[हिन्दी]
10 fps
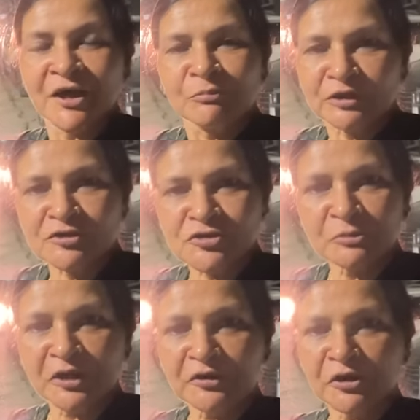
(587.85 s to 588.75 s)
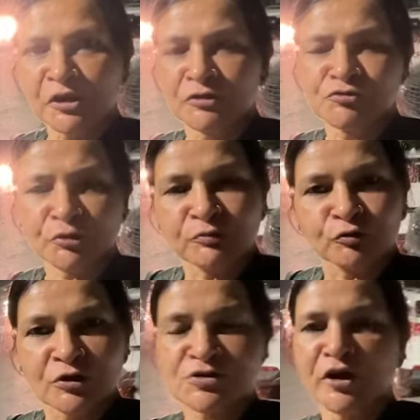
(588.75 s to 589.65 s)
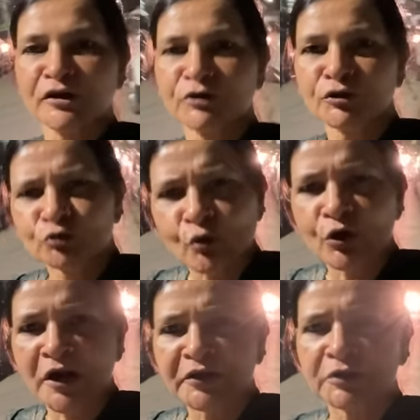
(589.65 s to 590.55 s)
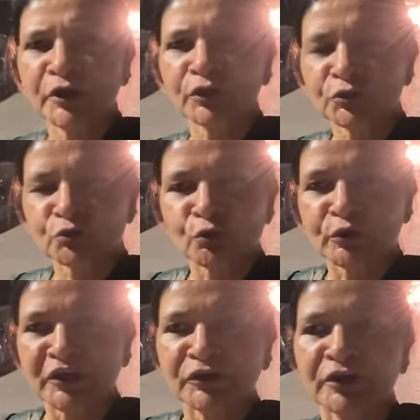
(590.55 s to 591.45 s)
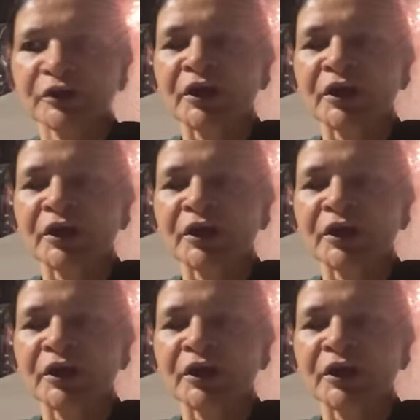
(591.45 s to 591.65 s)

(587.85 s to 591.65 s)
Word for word: मल्लन साहब कह रहे हैं जब उधर जाएंगे तो गाड़ी लेंगे तो लेंगे